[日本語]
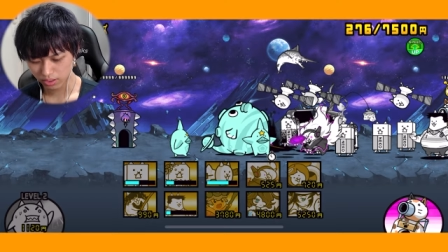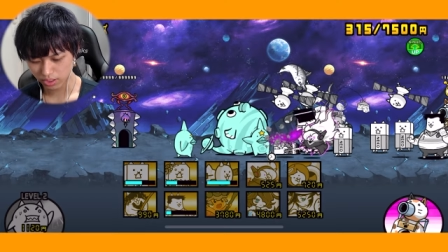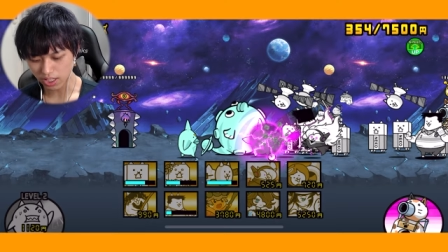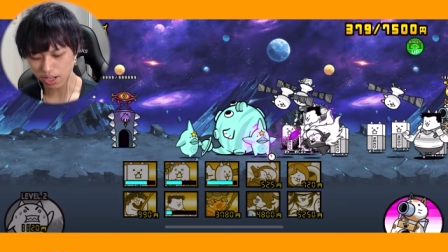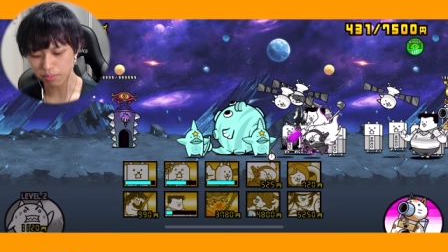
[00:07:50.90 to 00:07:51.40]

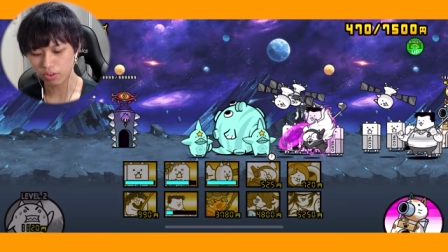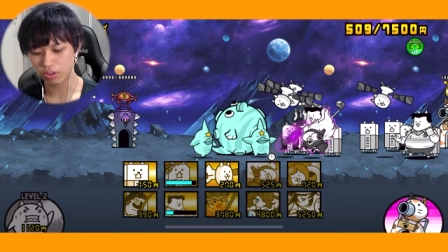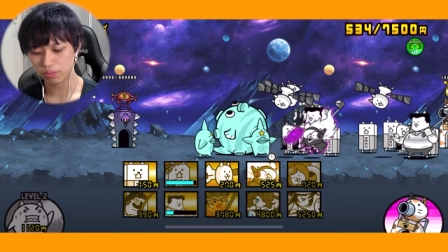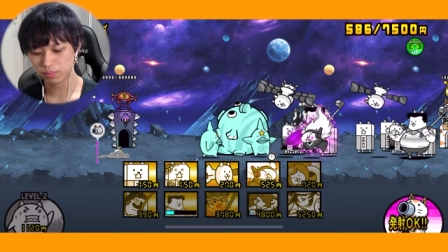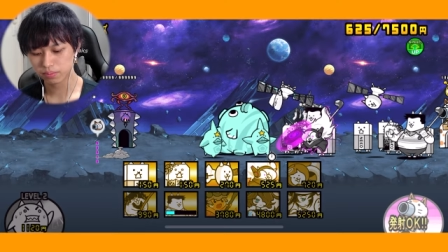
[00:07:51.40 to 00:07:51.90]
いや
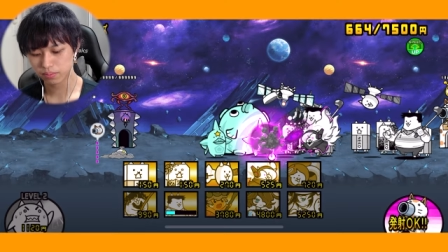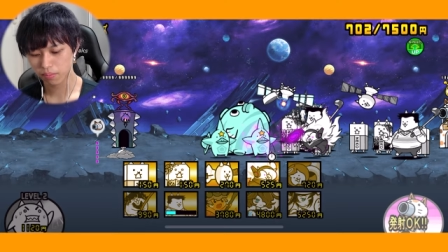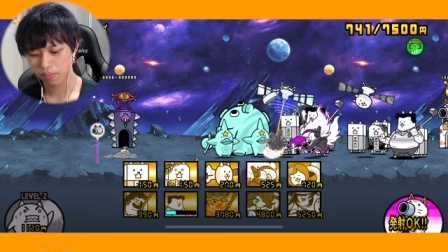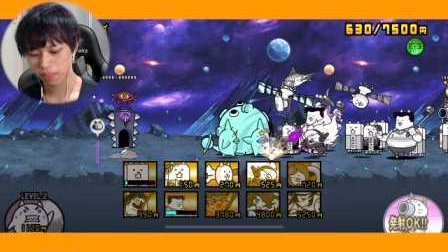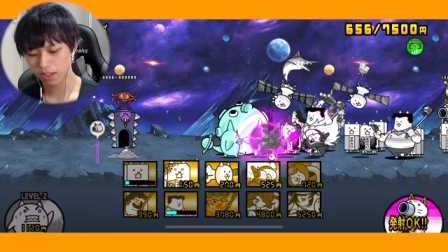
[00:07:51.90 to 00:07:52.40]
もう、
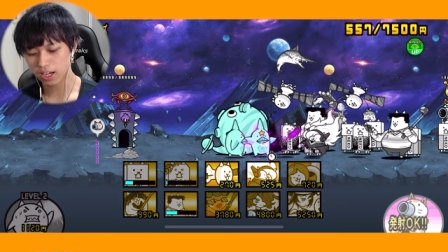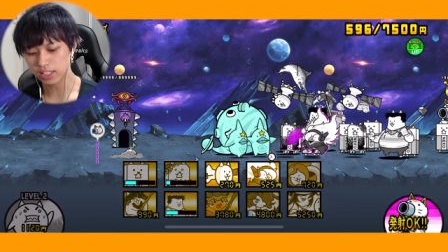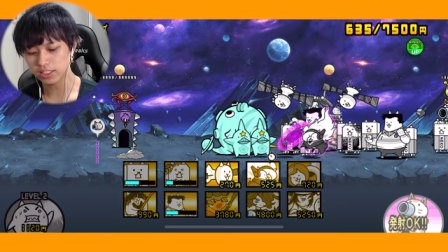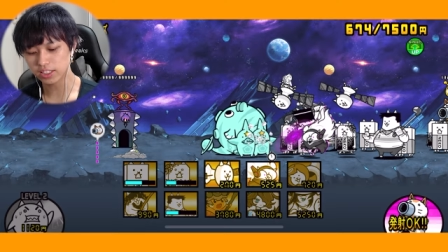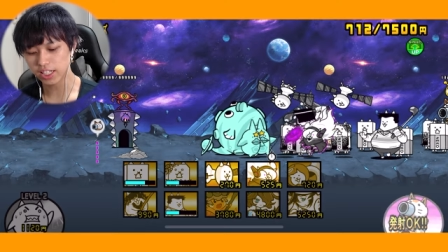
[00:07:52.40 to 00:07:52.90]

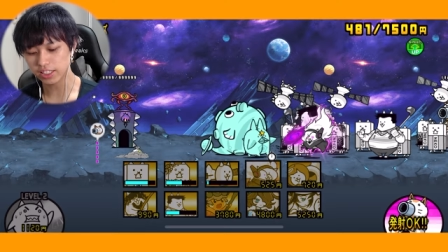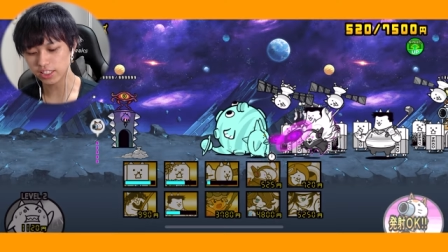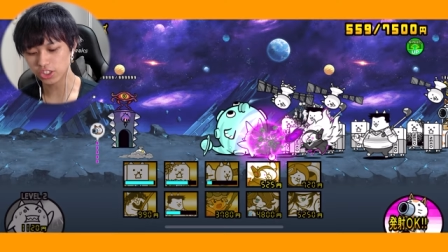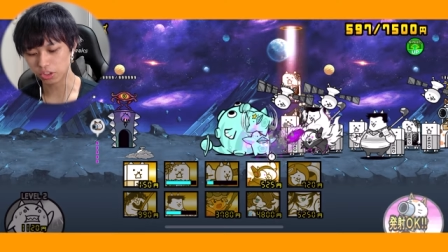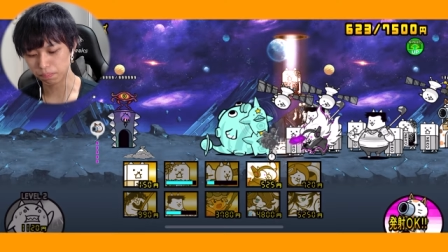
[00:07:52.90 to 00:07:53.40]
完全
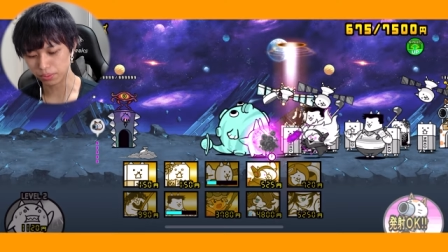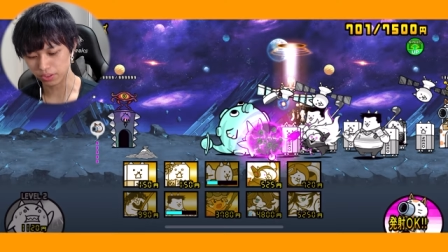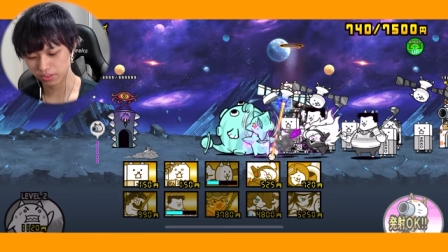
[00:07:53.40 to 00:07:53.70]
にストップ。